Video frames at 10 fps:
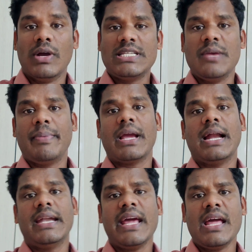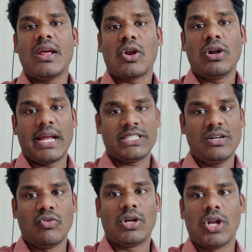వైసీపీ కంటే రెండు
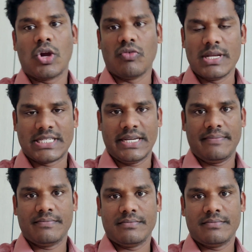లక్షల ఓట్లు ఎక్కువ వచ్చాయి